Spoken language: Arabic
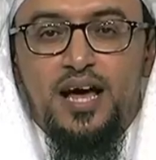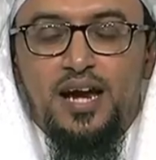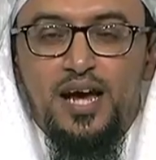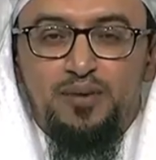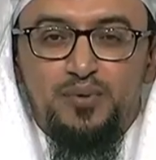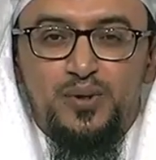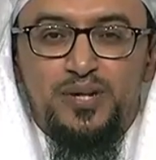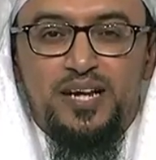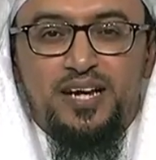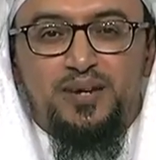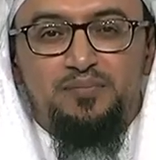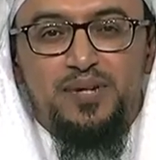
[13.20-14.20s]
الحمد
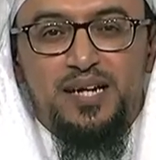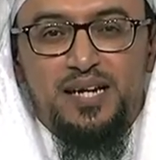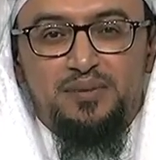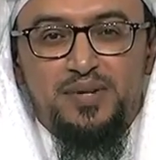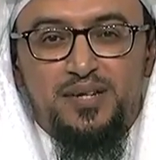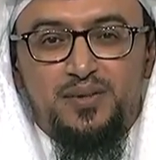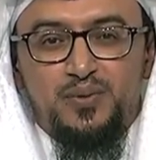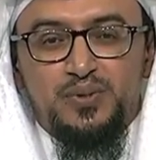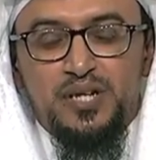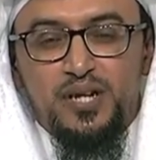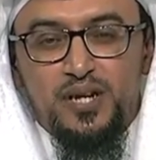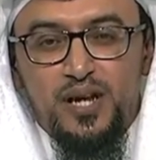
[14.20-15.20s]
لله رب العالمين
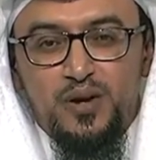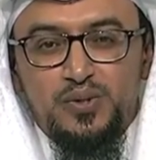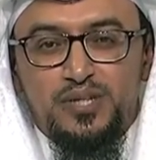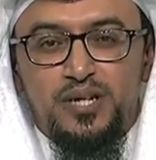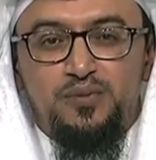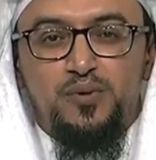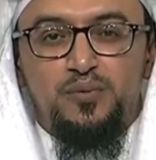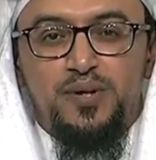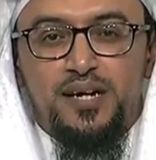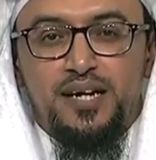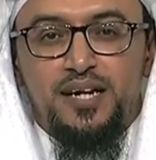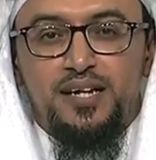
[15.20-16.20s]
وصلى الله وسلم
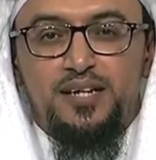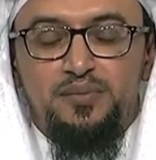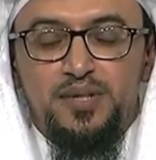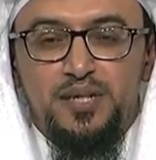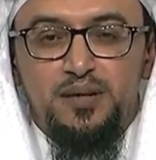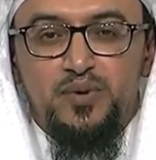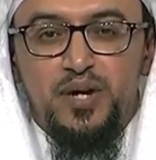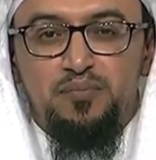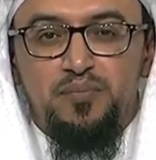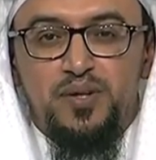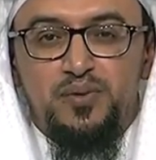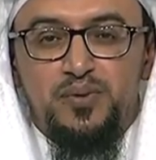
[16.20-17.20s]
وبارك على نبينا
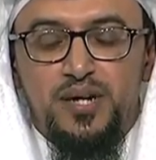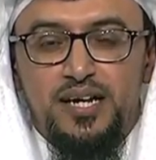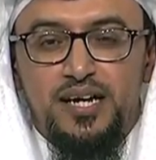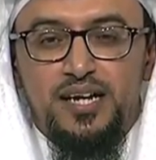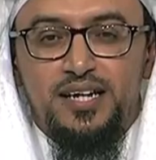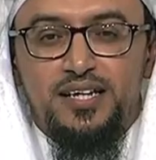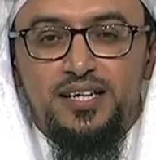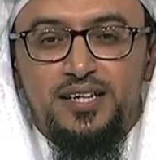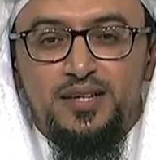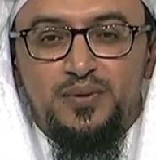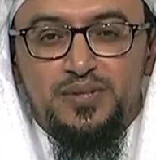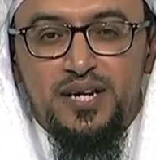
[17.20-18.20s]
محمد وعلى
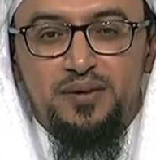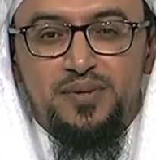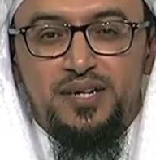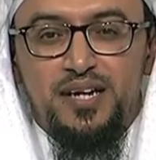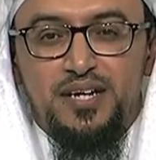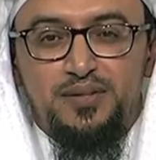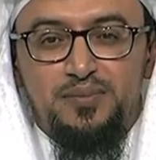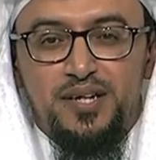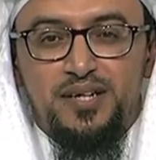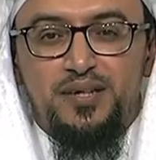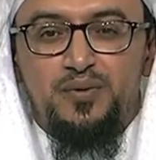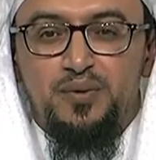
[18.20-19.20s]
آله وصحبه
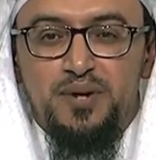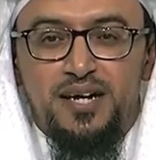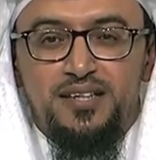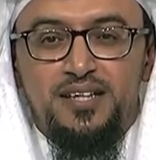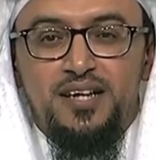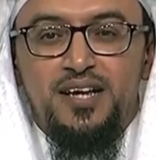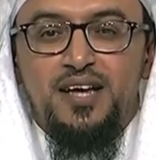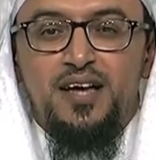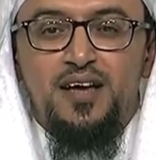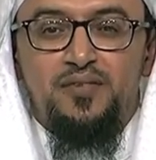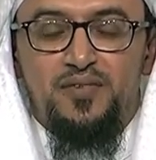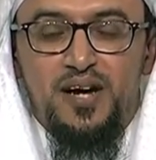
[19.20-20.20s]
أجمعين وبعد
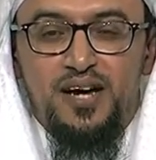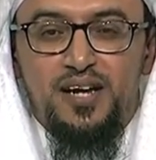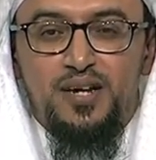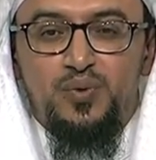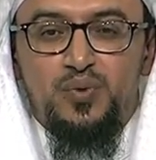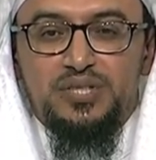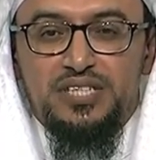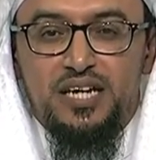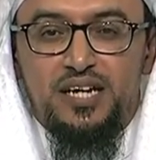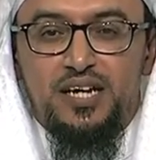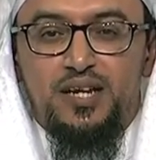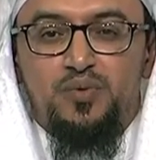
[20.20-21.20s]
فأهلا
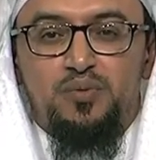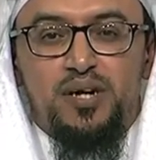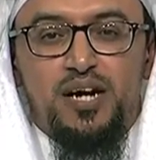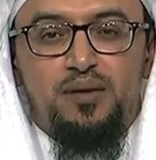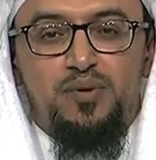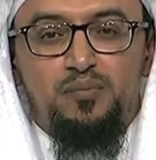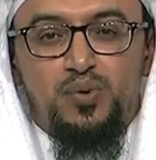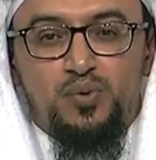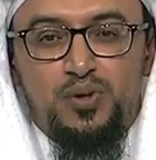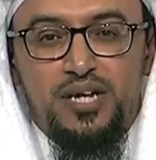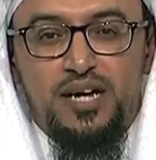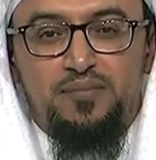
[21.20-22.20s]
وسهلا ومرحبا
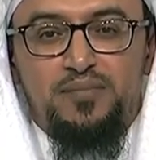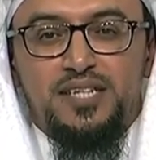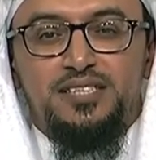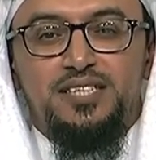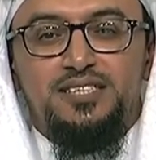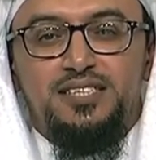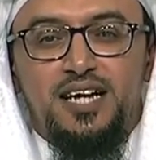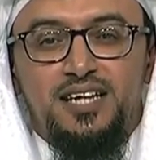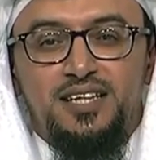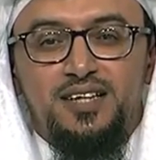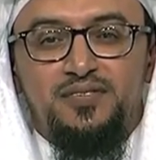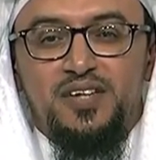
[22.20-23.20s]
بطلاب منصة
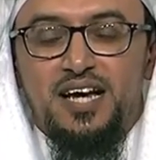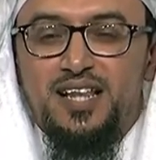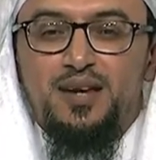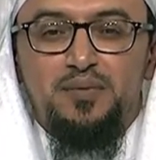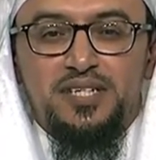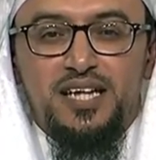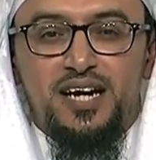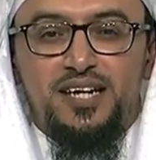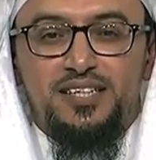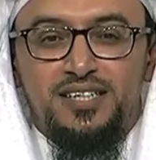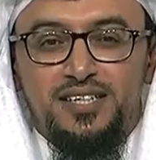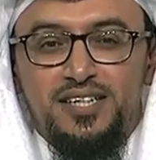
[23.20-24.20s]
زادي في هذا المساق
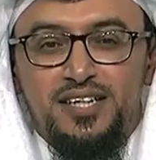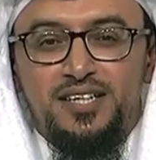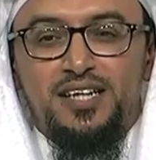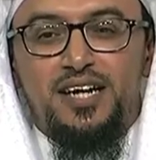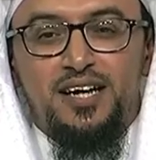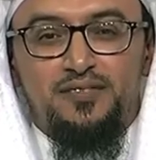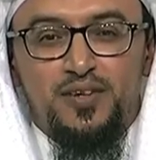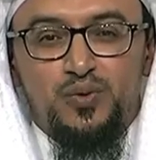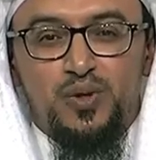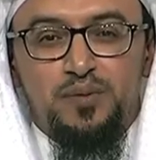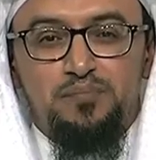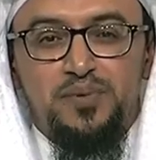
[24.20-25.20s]
الجديد كيف
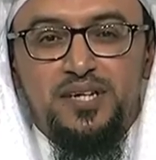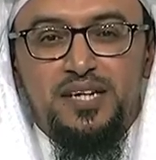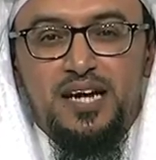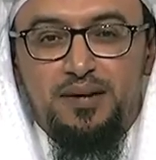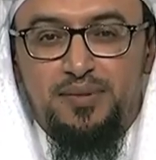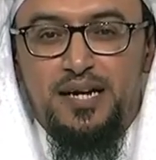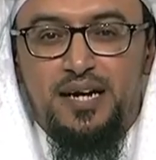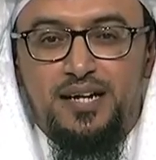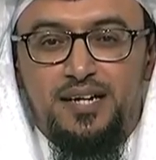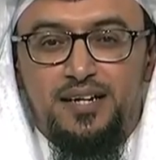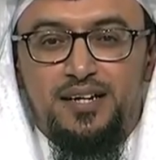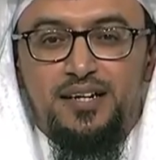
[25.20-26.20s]
نربي أبناءنا